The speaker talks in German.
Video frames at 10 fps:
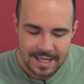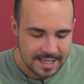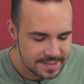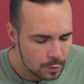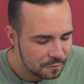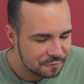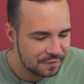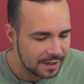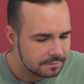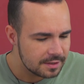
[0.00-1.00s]
So,
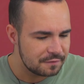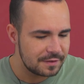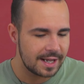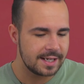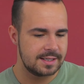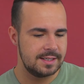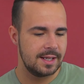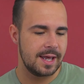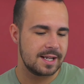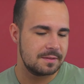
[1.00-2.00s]
fangen wir vielleicht
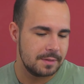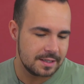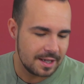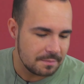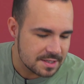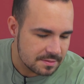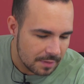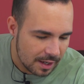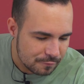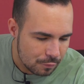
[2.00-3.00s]
direkt mit dem
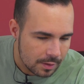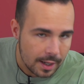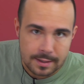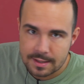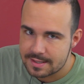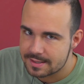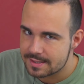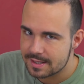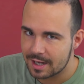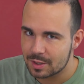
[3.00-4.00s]
Smartphone an, das
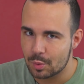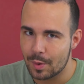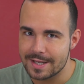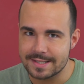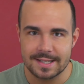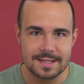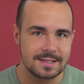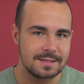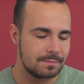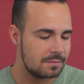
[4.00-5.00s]
das aktuellste
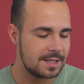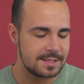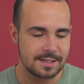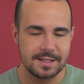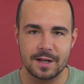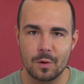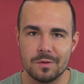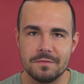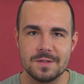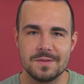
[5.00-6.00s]
ist. Wie gesagt, der
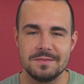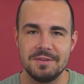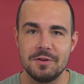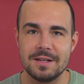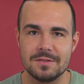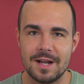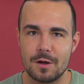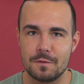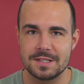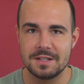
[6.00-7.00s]
Grund, wieso das Video hier so lange
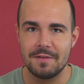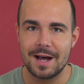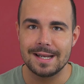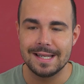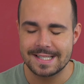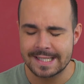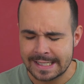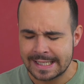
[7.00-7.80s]
auf sich warten ließ,